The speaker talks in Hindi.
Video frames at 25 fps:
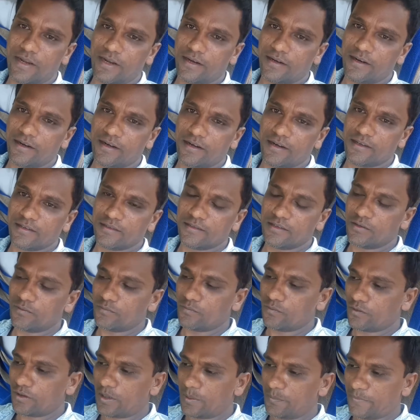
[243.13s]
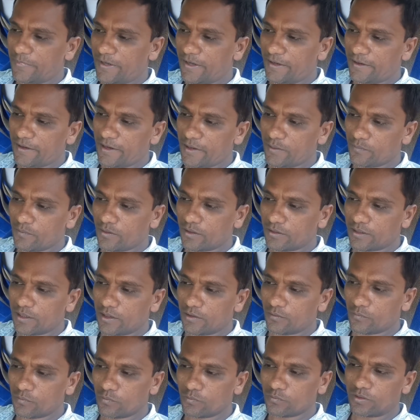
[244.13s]
जो हेड कटिंग सीन वो कंप्लीट नहीं हुआ
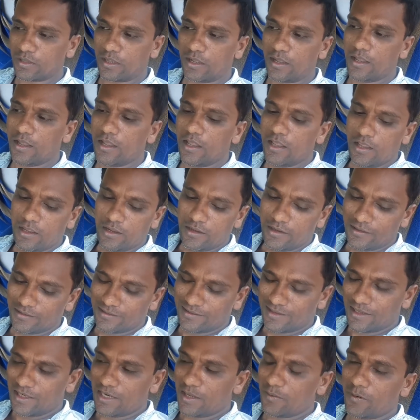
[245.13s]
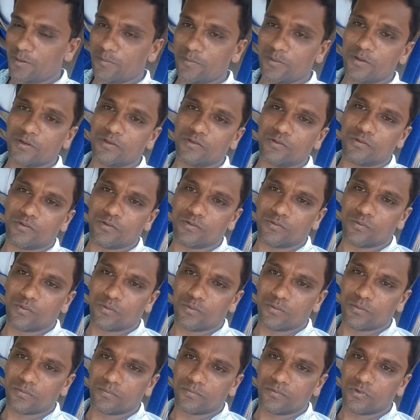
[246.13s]
था वो था इसके अलावा भी जो
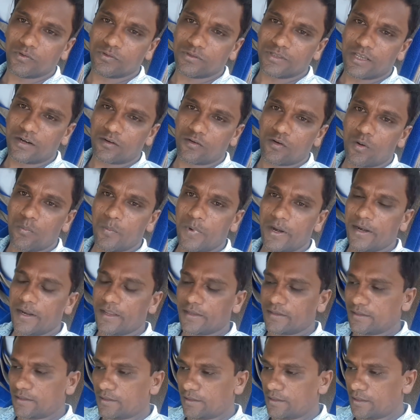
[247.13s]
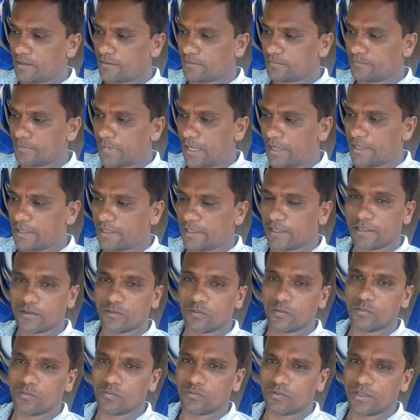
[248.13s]
दो दो चार कमेंट ऐसे थे भाई
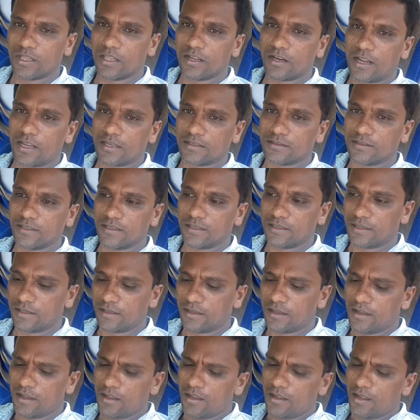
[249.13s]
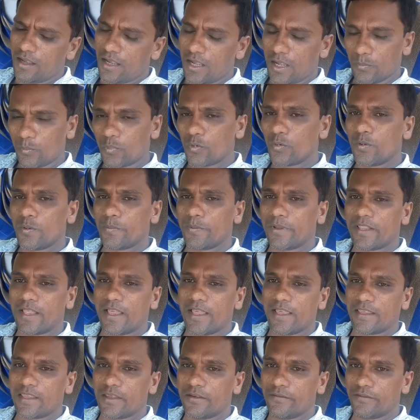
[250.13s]
के जो उतना खास नहीं थे हमको भी
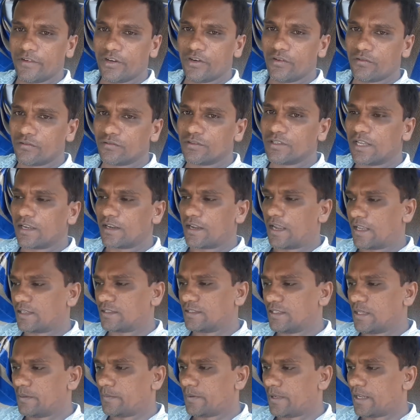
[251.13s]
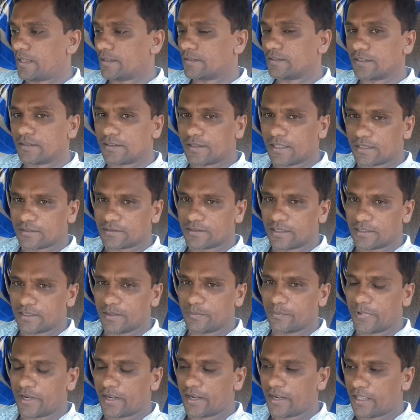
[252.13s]
पता है कि वीडियो उतना खास नहीं बना जितना अच्छा
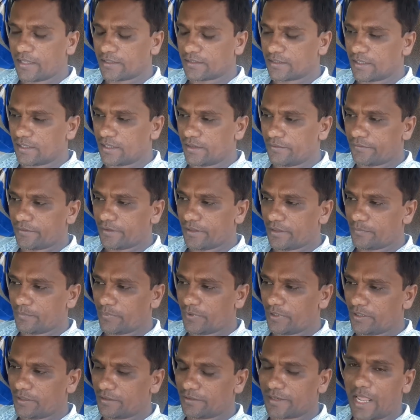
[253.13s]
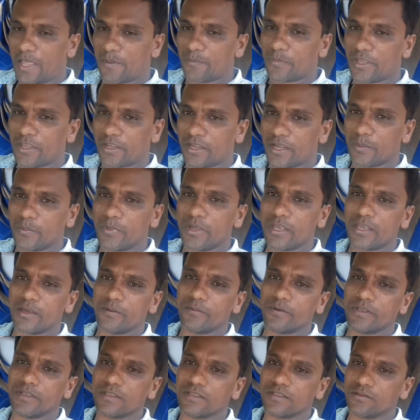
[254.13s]
से बनना चाहिए फिर भी टाइम की कमी
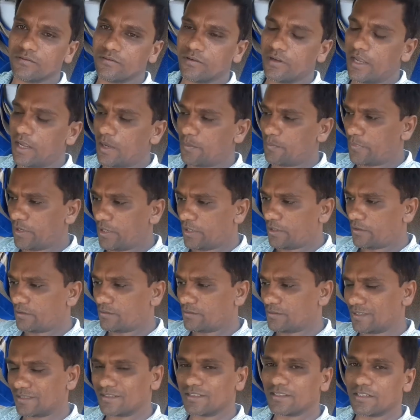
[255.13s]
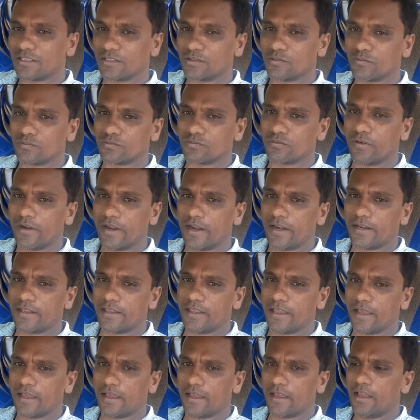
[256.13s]
की वजह से जो है हमने जैसे तैसे उसको
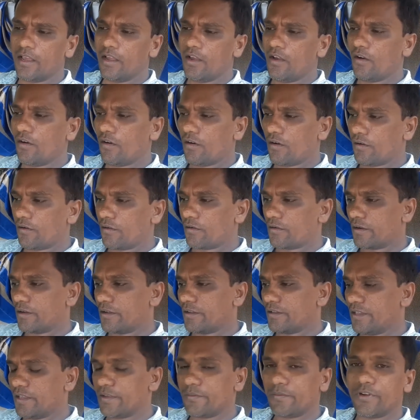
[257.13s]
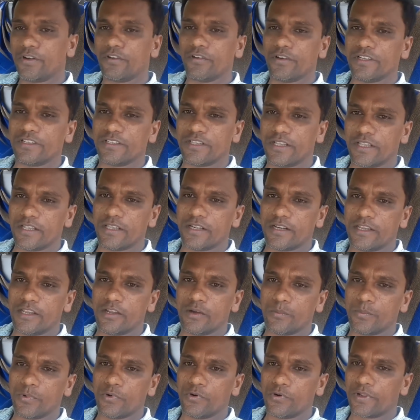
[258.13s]
ऐड किया है और ये वीडियो इसलिए
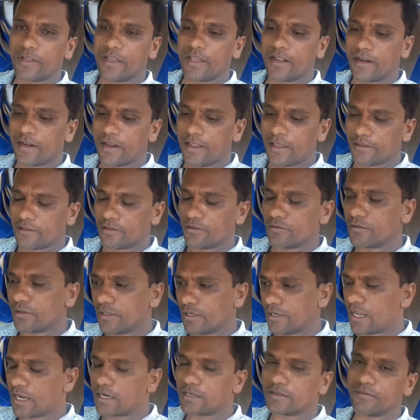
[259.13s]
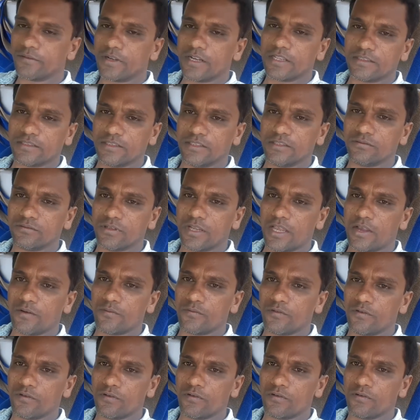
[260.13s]
री अपलोड कर रहे हैं क्योंकि लास्ट वाला सीन जो
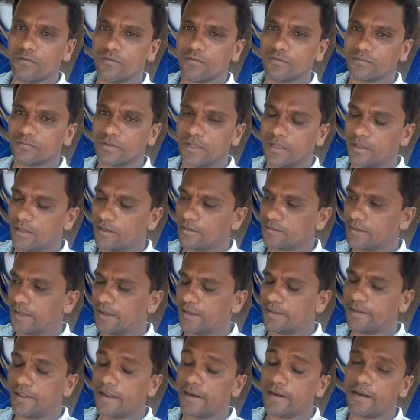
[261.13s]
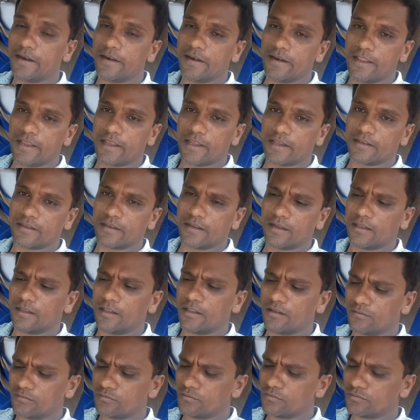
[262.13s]
है वो शायद एडिट नहीं कर
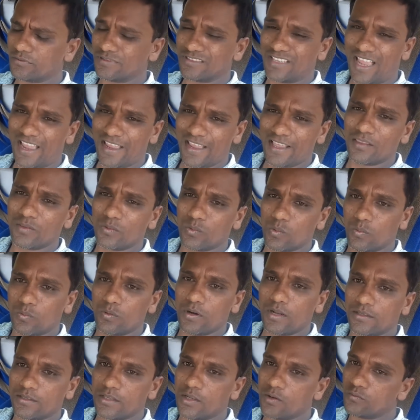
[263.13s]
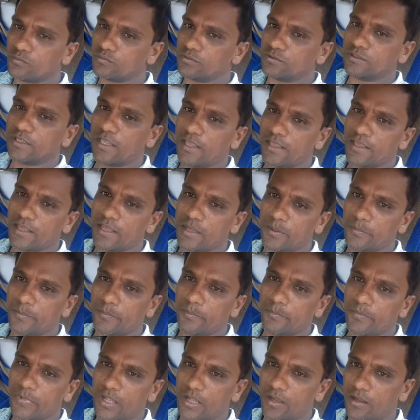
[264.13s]
सका था तो शायद थोड़ा सा उससे ये
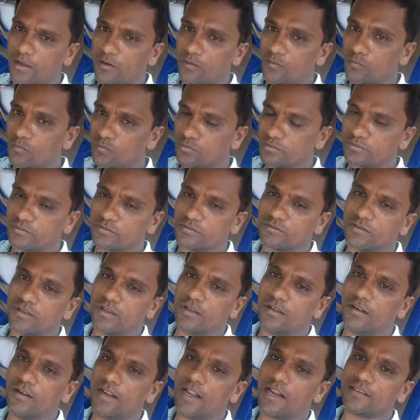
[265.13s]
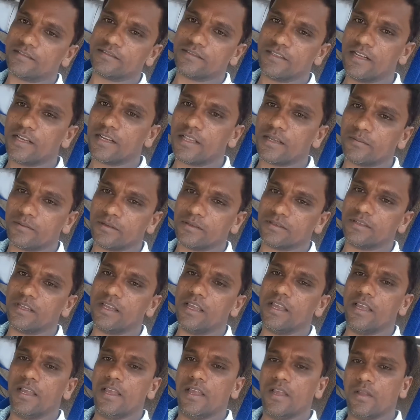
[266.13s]
उस लास्ट सीन के वजह
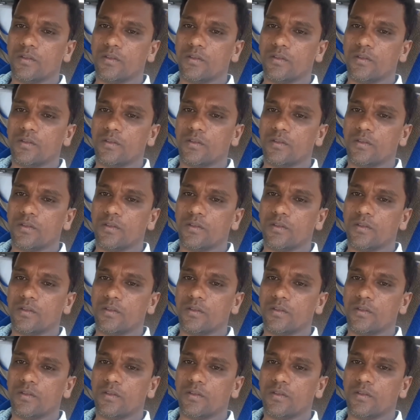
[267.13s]
से